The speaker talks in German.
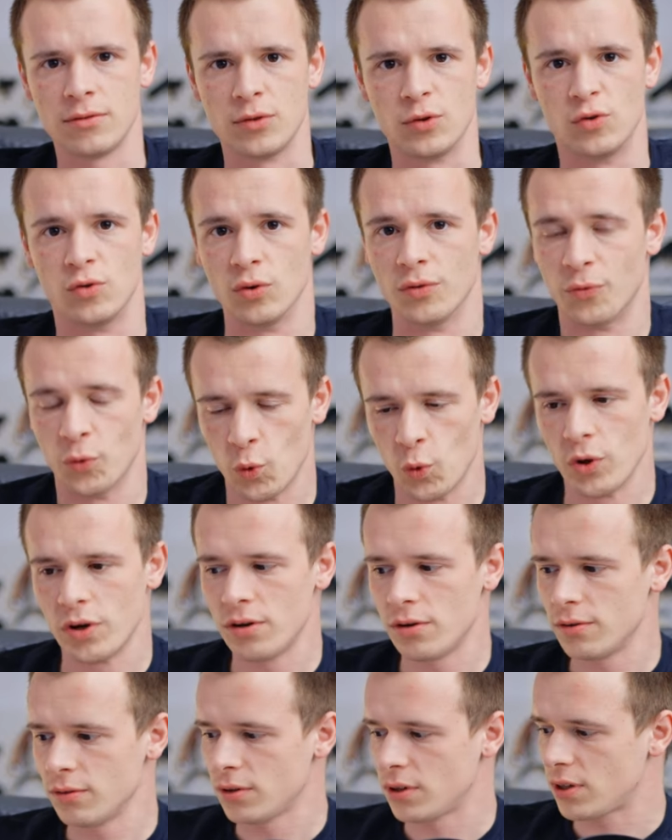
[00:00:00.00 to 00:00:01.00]

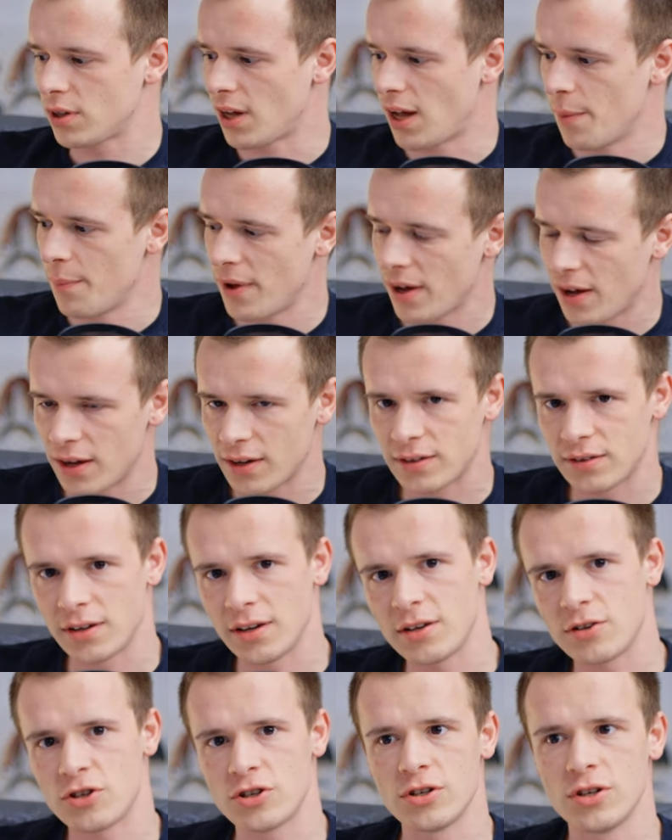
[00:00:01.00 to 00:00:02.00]
sowohl
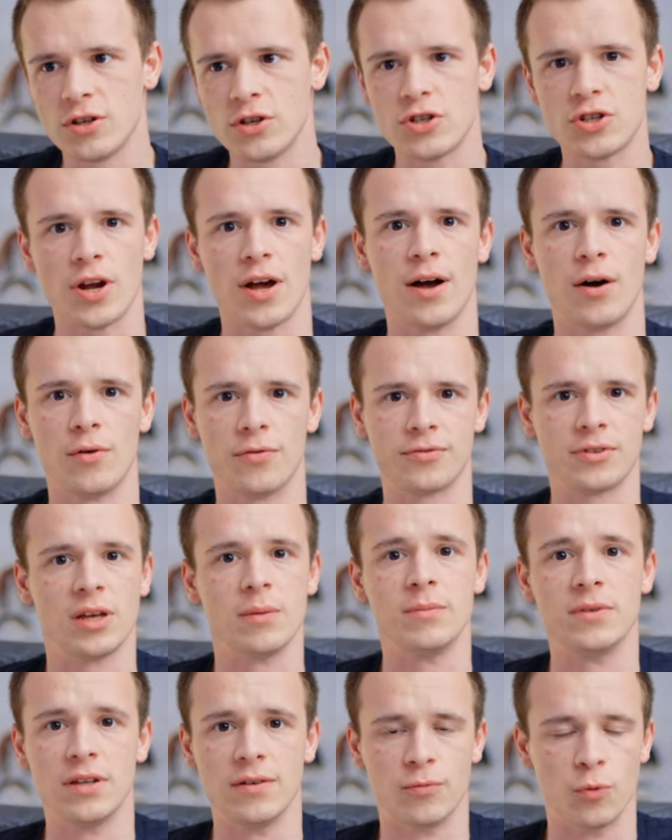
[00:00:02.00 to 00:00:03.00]
kameratechnisch auf
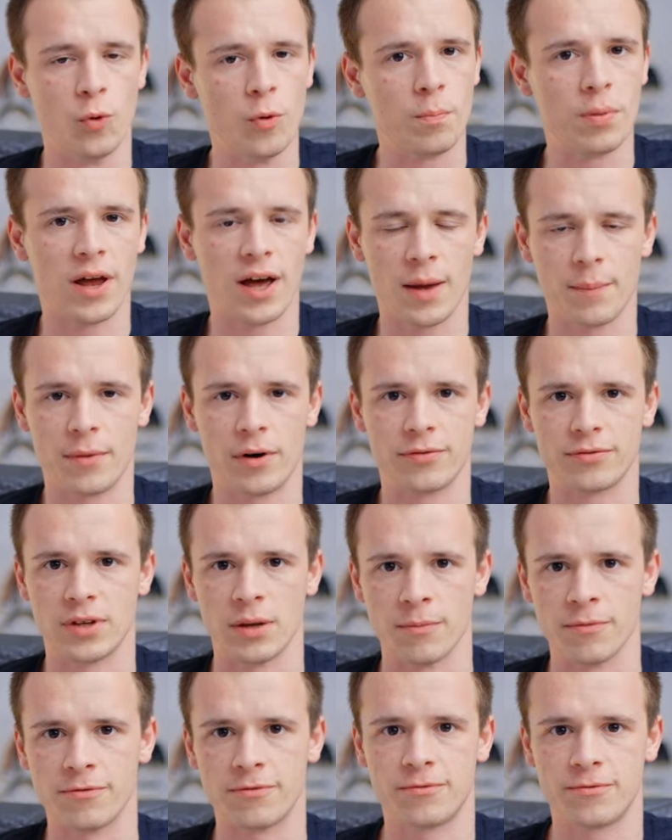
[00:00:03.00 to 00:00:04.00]
dem Niveau bleiben, auf
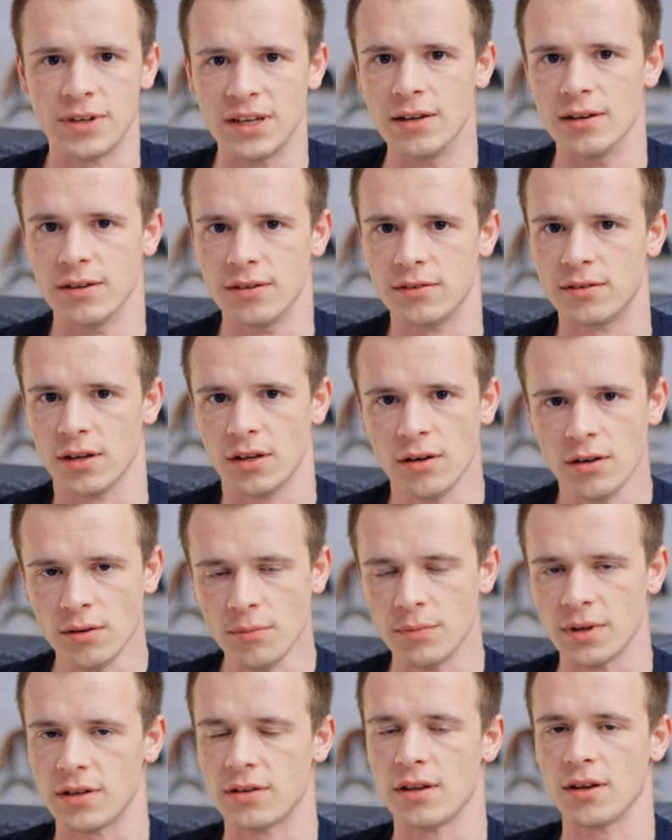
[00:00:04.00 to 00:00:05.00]
dem viele
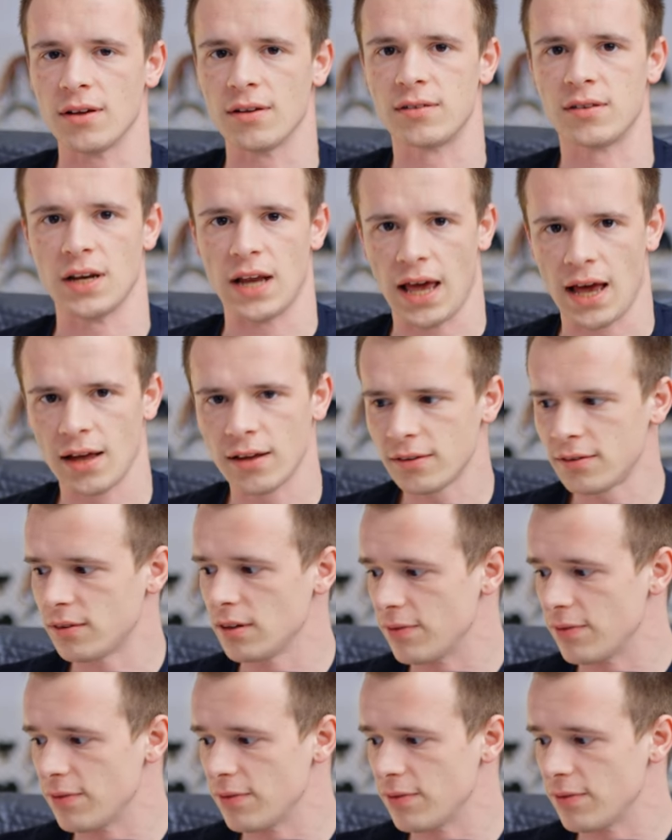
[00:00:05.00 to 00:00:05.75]
sind mit DSLRs.